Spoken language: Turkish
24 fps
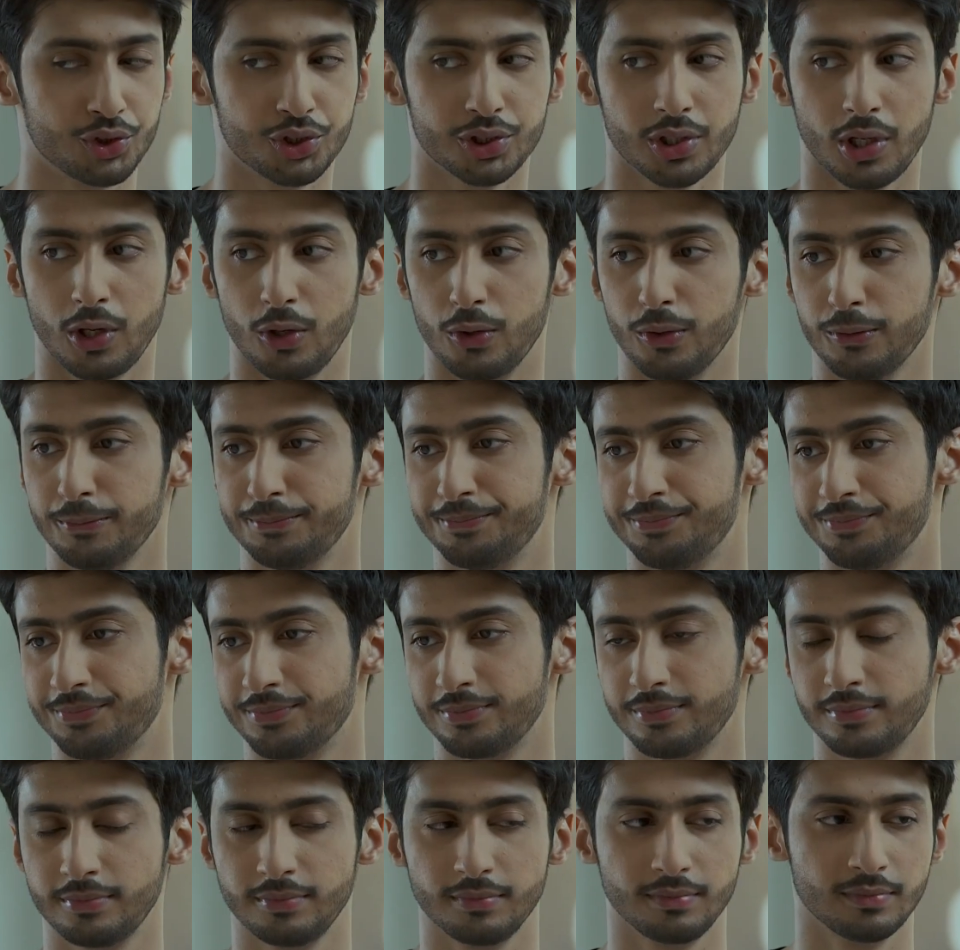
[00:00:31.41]
Yine mi?
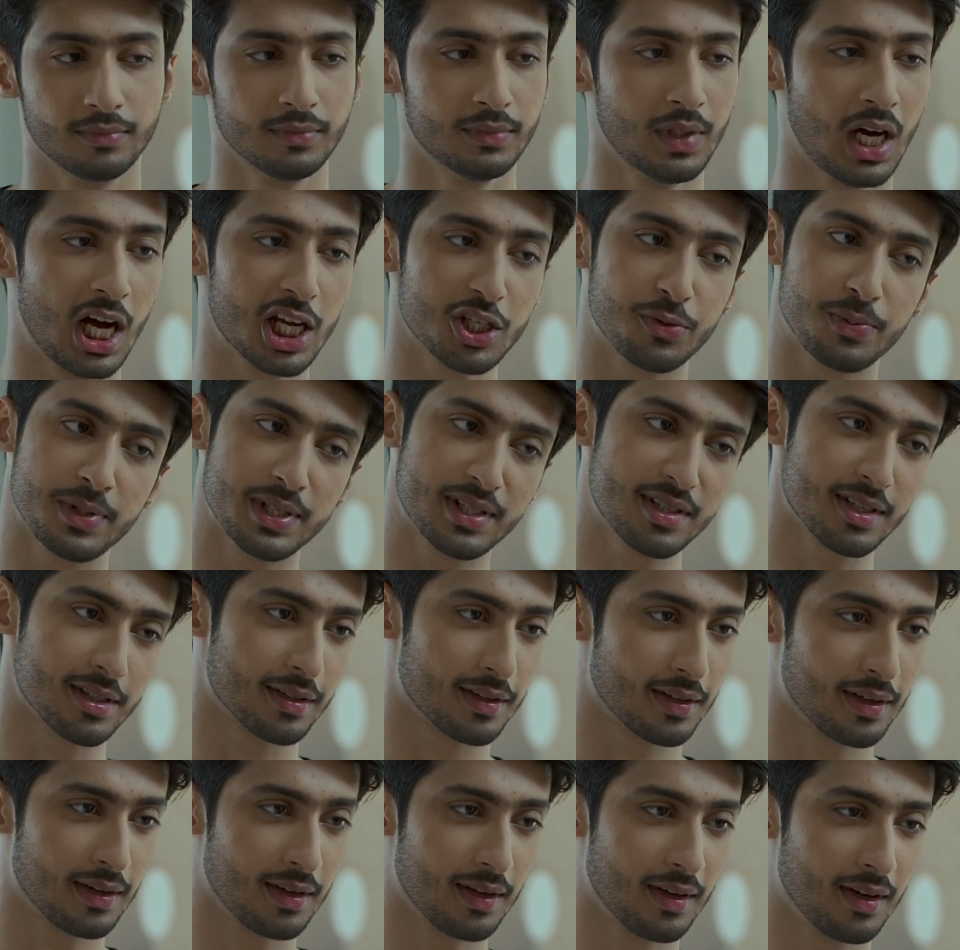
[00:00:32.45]
Yeni bir şey
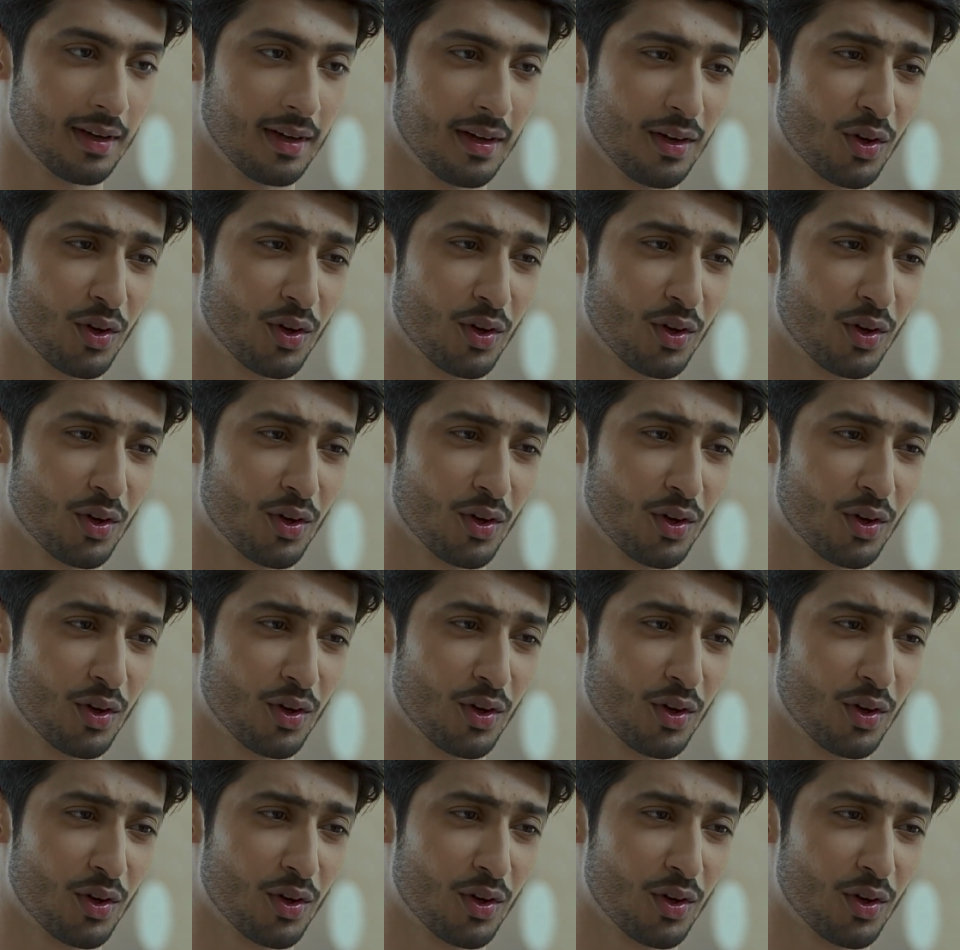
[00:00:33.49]
söyle.